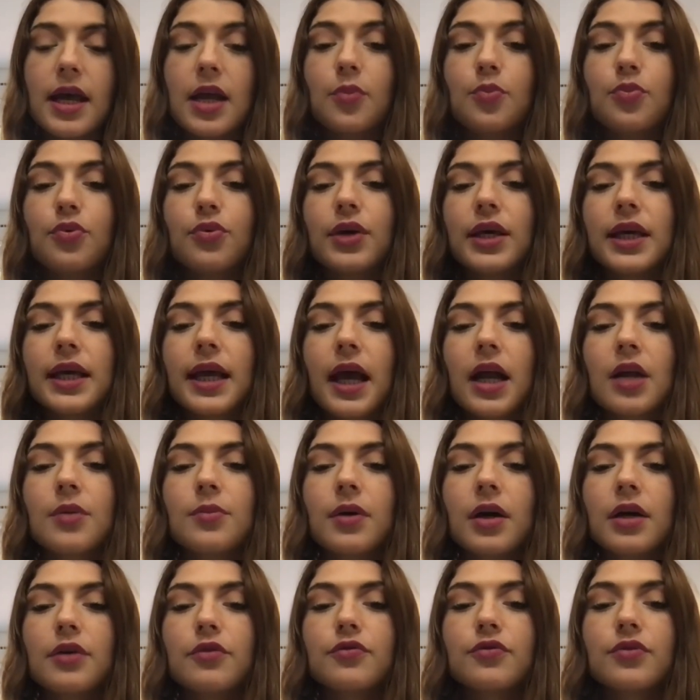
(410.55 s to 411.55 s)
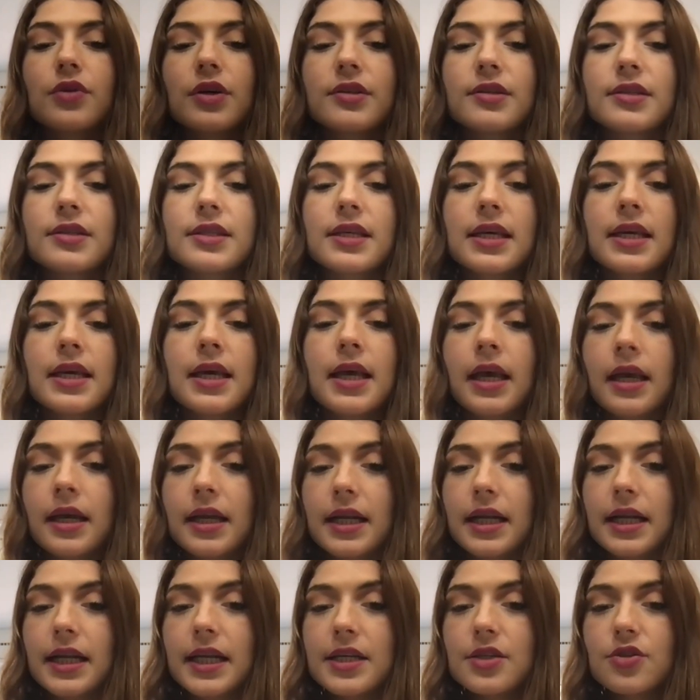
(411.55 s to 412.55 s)
elle peut également influencer
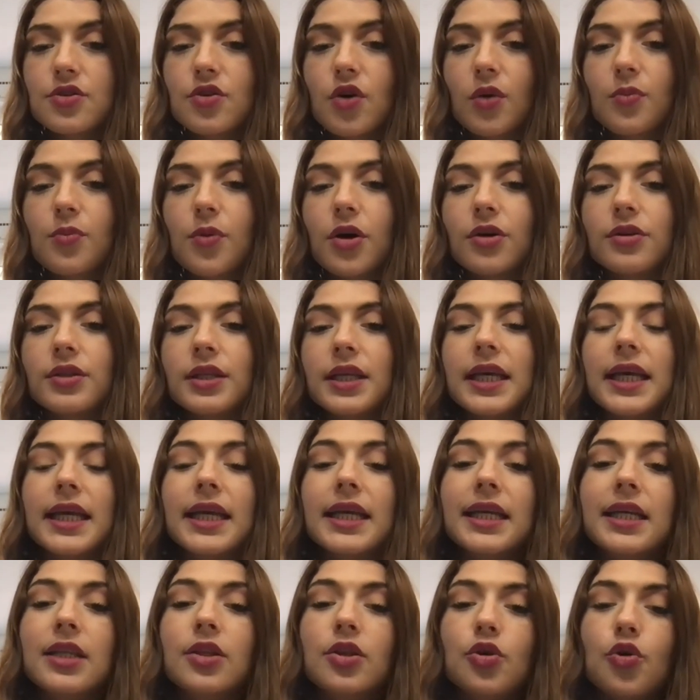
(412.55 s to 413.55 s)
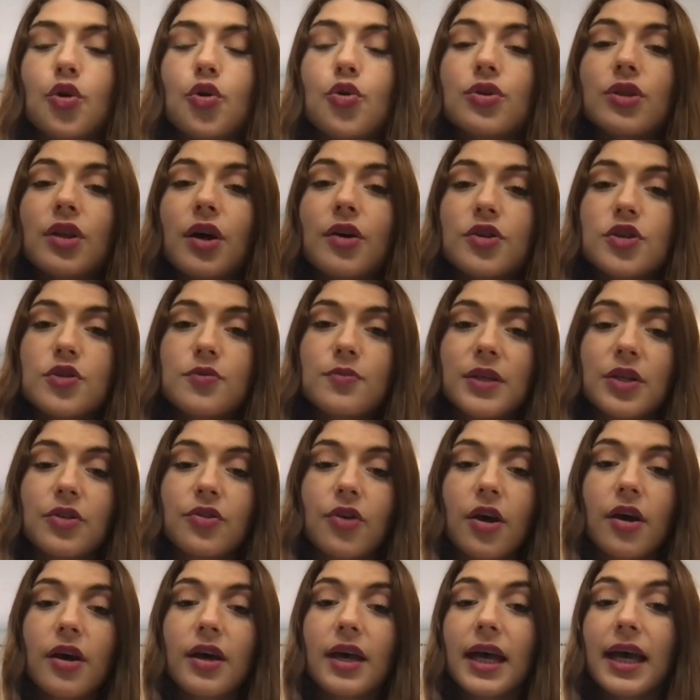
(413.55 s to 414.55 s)
les hormones et les
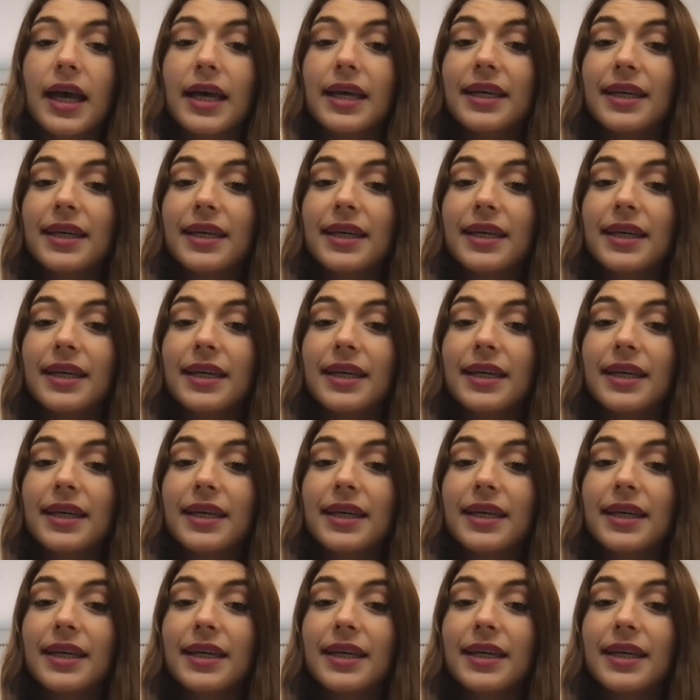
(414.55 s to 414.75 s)
neurotransmetteurs,